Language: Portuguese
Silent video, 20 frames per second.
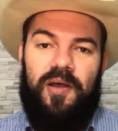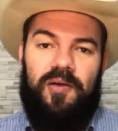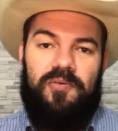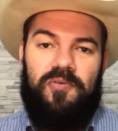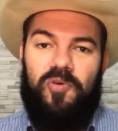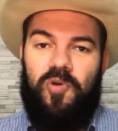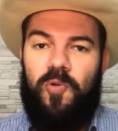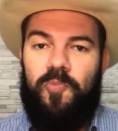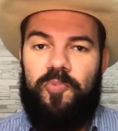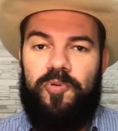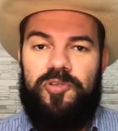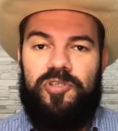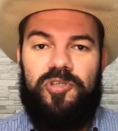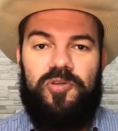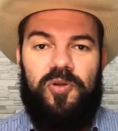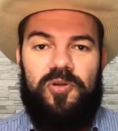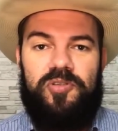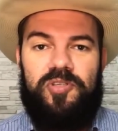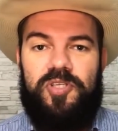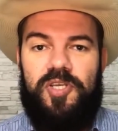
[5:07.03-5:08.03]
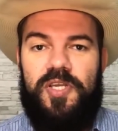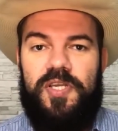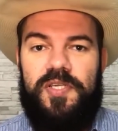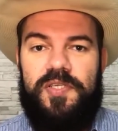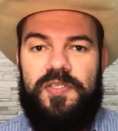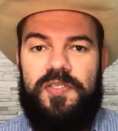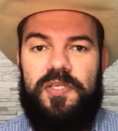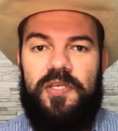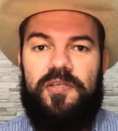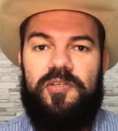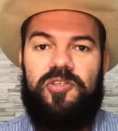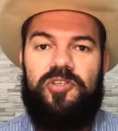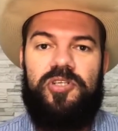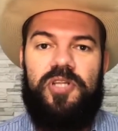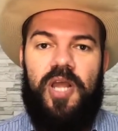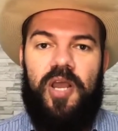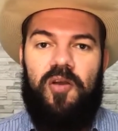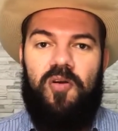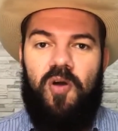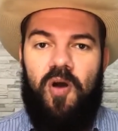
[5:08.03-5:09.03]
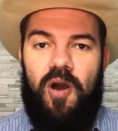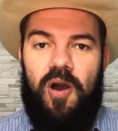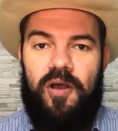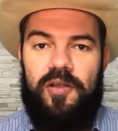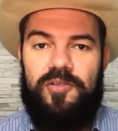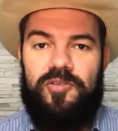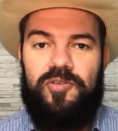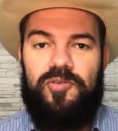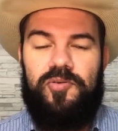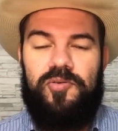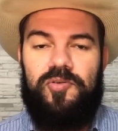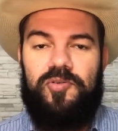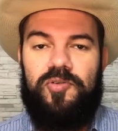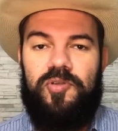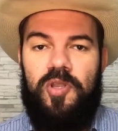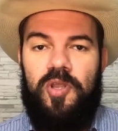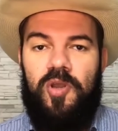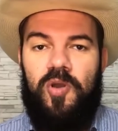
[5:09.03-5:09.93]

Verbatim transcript: grupos de notícias, de negócios,